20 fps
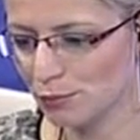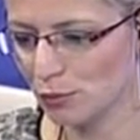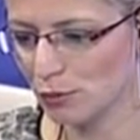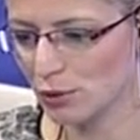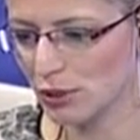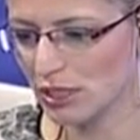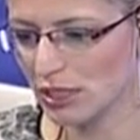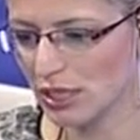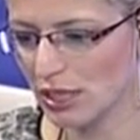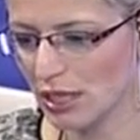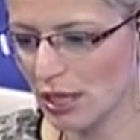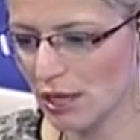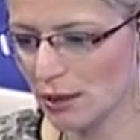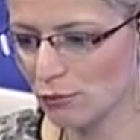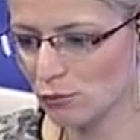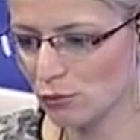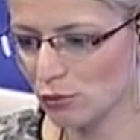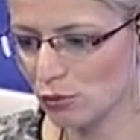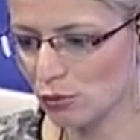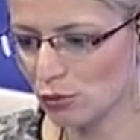polis
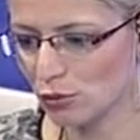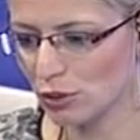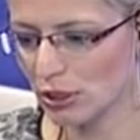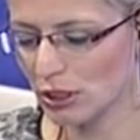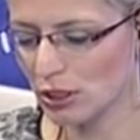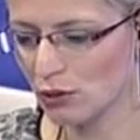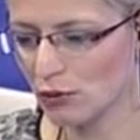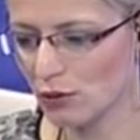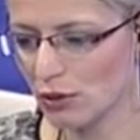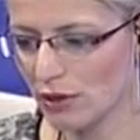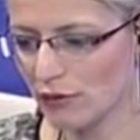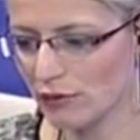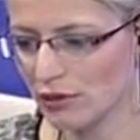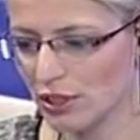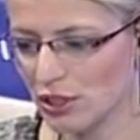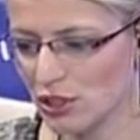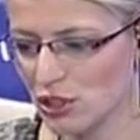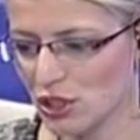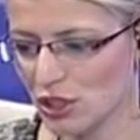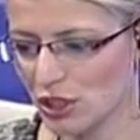Genel Müdürlüğü'ndeki görev
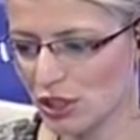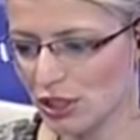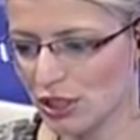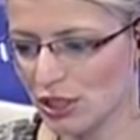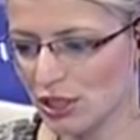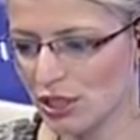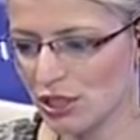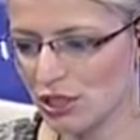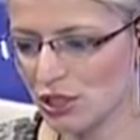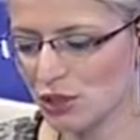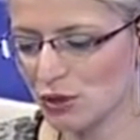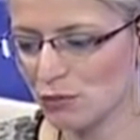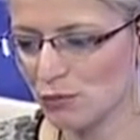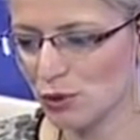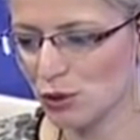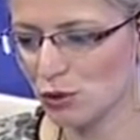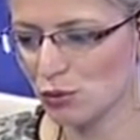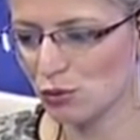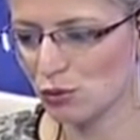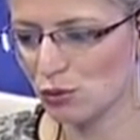değişikliğine
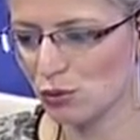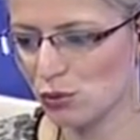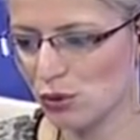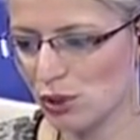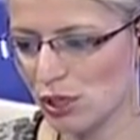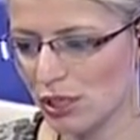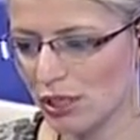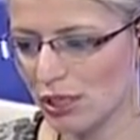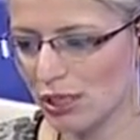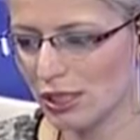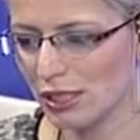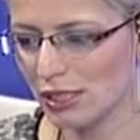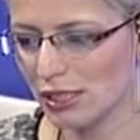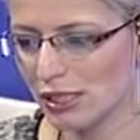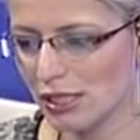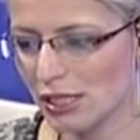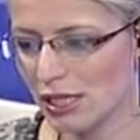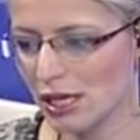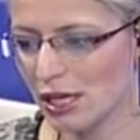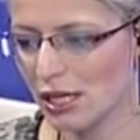ilişkin bir soru üzerine
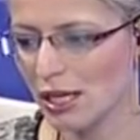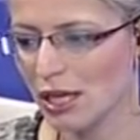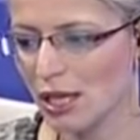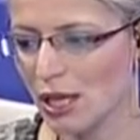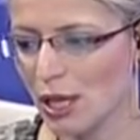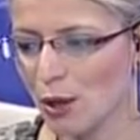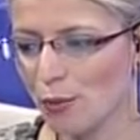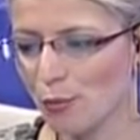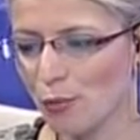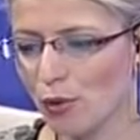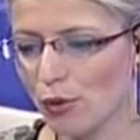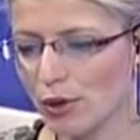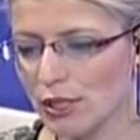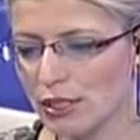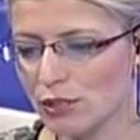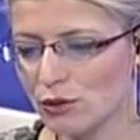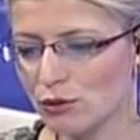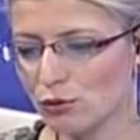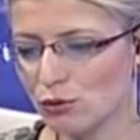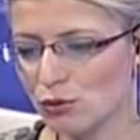ise
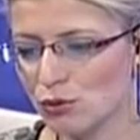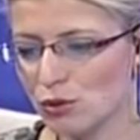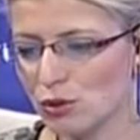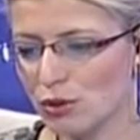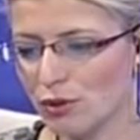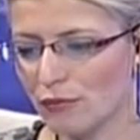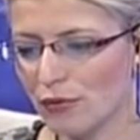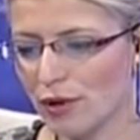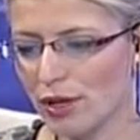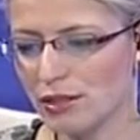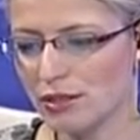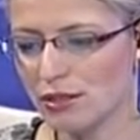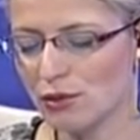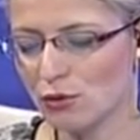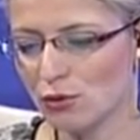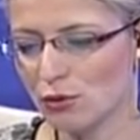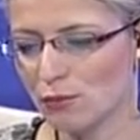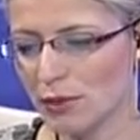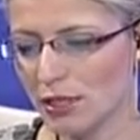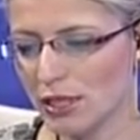Polis konusunda fazla
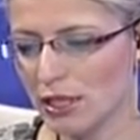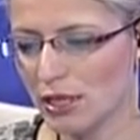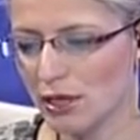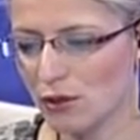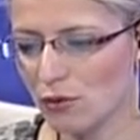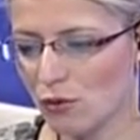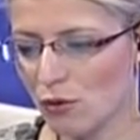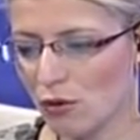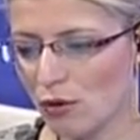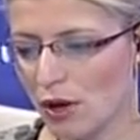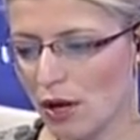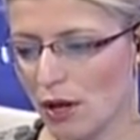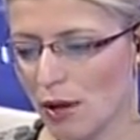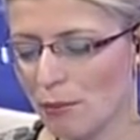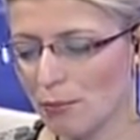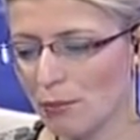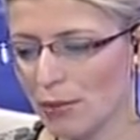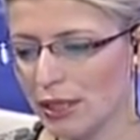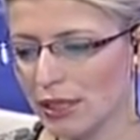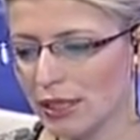yoruma gerek yok.
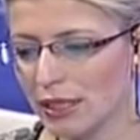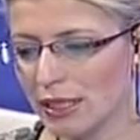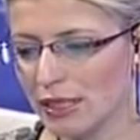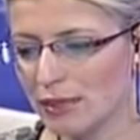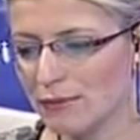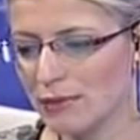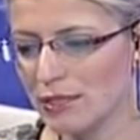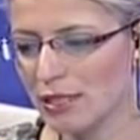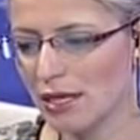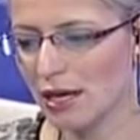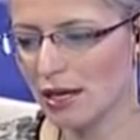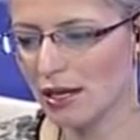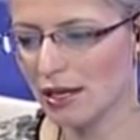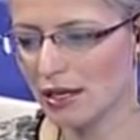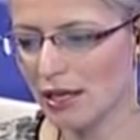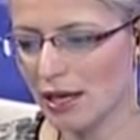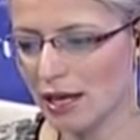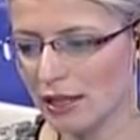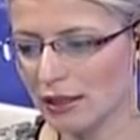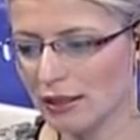Bana imzaya
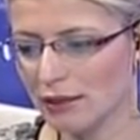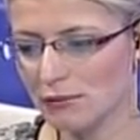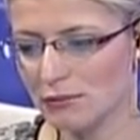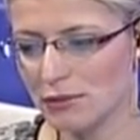geldi,